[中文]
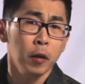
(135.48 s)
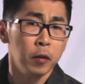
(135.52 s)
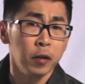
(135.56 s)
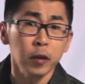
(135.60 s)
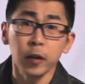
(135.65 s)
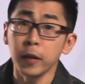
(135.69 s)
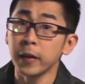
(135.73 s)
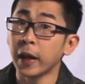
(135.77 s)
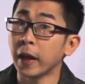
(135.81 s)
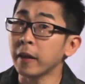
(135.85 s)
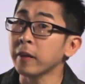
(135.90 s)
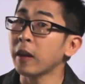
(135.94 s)
这
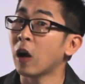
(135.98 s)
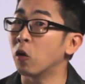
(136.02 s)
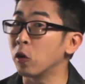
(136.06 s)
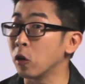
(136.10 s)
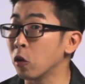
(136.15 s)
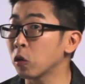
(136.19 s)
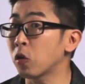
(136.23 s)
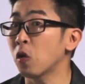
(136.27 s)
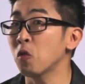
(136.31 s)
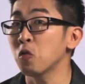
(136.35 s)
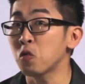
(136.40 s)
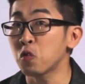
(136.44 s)
个南岛
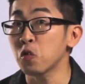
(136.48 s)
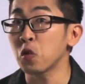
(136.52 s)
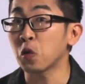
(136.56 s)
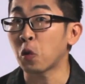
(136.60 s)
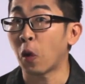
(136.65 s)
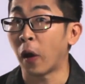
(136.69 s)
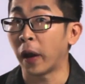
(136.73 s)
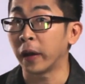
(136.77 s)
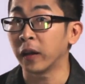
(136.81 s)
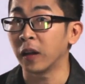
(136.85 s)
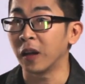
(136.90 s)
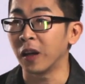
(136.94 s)
流动剧
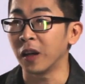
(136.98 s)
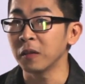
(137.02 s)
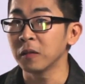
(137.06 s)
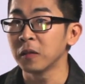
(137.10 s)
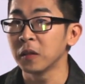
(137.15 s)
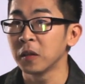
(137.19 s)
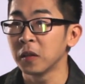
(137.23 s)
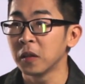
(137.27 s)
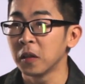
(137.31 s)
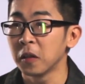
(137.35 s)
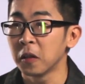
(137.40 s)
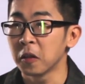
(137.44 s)
团呢，
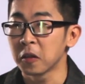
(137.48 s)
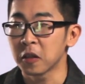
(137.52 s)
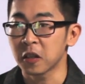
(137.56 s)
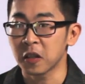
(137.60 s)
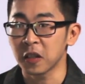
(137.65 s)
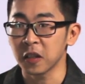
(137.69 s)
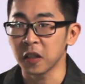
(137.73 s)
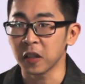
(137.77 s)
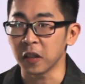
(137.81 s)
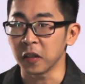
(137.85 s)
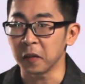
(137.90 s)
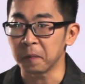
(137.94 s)

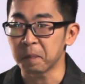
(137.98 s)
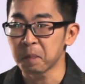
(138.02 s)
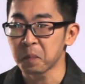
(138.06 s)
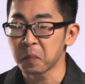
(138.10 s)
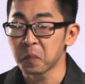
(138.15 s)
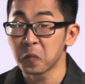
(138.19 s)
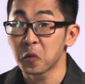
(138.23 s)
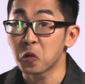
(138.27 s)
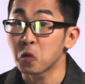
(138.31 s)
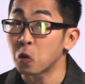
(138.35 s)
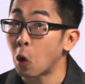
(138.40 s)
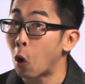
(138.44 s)
是
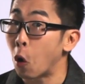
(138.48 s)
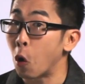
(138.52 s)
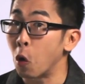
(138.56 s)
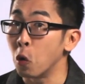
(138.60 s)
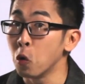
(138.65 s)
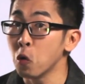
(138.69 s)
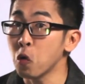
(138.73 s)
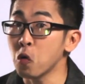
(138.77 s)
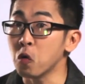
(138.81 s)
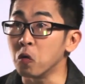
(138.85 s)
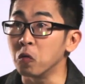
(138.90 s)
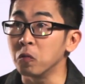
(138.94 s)
走
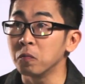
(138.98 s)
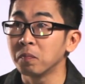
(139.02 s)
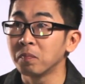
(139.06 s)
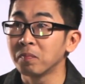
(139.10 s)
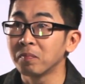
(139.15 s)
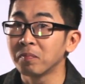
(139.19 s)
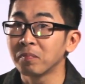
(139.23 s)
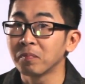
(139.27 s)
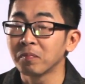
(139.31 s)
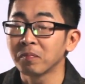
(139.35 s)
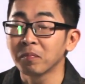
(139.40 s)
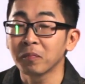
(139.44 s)
路
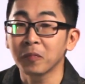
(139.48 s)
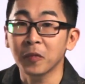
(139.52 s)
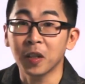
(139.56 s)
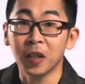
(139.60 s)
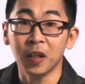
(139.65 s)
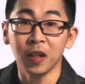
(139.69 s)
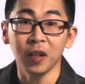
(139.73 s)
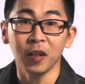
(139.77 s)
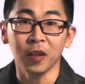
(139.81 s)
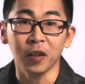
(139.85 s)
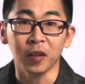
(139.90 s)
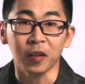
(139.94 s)

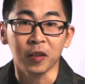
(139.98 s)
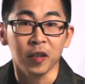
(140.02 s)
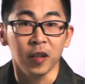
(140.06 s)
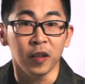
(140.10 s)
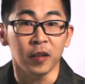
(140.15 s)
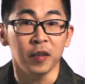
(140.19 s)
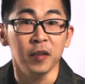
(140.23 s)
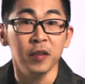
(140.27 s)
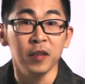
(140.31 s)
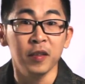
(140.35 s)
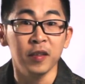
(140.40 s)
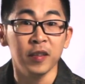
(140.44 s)
各
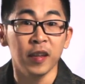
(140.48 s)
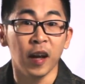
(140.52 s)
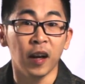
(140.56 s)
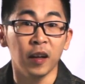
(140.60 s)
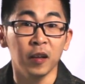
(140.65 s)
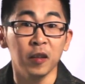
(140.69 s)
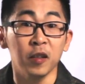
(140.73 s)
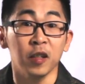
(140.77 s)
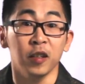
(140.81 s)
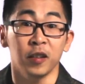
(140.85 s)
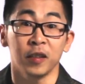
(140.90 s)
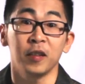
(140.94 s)
城
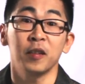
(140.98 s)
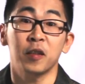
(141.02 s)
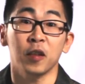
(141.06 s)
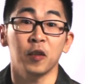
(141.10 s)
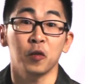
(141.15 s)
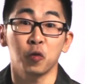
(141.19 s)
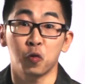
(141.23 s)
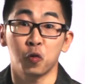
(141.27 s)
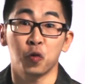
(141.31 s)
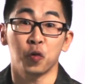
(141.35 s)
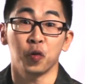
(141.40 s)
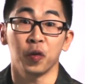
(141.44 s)
乡城
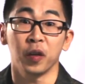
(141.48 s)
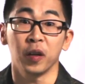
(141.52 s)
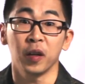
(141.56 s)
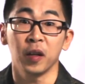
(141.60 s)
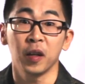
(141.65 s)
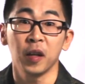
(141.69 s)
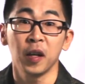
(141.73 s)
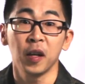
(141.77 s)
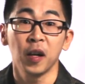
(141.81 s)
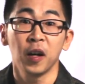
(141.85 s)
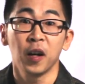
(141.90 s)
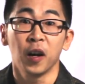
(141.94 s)
镇去，
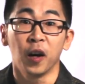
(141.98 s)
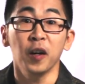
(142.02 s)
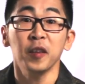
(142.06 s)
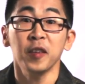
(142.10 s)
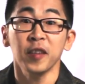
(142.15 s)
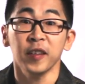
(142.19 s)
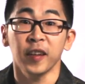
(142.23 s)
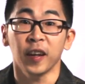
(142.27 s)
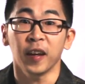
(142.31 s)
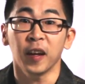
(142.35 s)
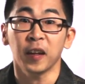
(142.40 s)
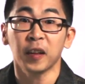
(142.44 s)
而
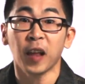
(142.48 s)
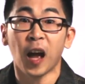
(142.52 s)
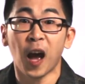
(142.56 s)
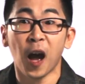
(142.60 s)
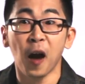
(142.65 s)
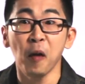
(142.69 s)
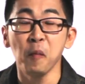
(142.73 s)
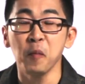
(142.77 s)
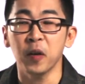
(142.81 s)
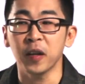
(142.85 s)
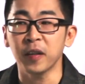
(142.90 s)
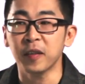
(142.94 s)
且
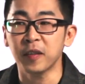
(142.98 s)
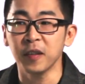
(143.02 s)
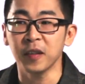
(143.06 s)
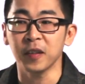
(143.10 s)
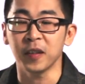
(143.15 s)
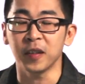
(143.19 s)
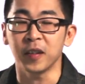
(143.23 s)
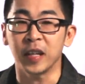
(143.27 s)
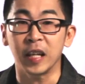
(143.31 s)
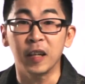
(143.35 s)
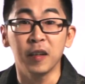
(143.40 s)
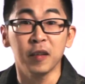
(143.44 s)
他们
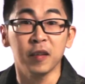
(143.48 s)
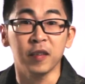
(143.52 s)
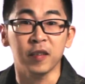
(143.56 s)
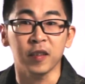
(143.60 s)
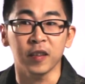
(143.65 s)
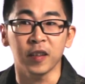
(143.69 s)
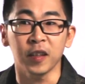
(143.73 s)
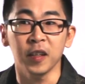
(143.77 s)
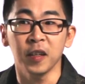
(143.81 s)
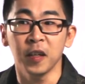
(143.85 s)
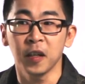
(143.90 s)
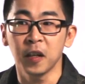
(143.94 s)
是临
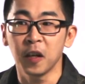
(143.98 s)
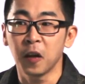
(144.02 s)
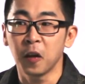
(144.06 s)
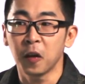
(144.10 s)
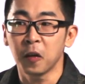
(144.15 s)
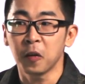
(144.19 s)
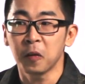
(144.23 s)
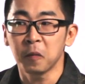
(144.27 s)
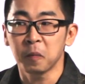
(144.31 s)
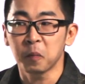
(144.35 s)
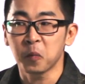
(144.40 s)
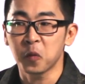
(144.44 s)
时，
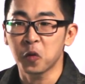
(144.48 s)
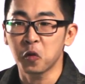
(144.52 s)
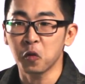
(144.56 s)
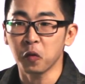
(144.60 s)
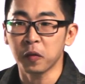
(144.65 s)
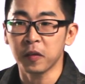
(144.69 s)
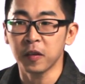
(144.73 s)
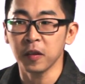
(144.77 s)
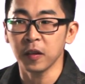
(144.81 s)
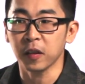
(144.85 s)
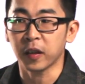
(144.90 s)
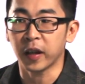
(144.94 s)
就
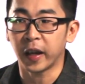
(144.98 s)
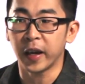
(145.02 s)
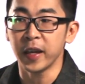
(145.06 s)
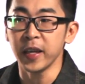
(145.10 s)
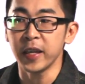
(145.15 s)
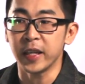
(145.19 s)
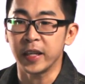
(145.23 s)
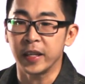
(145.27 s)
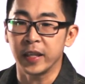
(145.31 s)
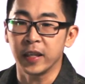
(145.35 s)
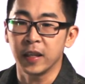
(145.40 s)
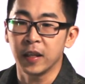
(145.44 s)
是可
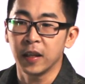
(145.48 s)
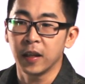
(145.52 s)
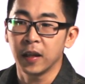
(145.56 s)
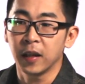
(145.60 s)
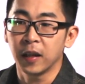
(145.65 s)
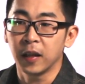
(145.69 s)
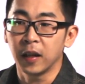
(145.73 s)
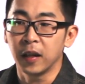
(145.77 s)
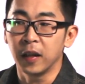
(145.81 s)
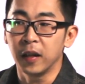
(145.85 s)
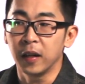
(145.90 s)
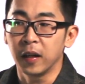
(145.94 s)
以，
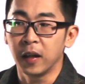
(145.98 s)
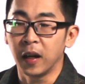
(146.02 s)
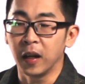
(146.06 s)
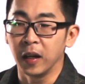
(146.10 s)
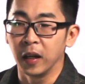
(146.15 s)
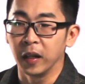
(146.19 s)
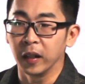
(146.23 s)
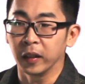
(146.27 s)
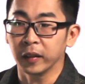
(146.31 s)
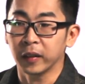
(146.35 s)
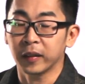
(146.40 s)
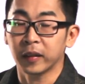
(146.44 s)

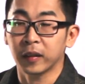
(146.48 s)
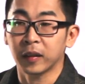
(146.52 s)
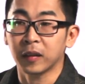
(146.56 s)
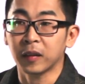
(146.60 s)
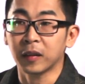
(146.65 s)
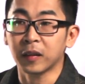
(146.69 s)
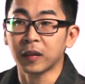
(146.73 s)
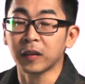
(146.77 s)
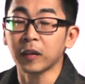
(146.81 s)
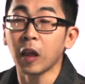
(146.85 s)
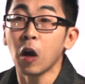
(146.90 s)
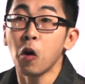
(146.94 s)
呃，
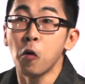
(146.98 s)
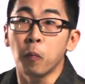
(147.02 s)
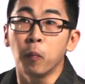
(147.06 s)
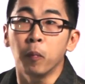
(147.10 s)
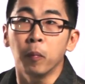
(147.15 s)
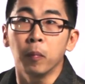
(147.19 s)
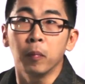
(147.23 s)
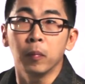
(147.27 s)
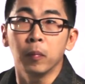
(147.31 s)
到。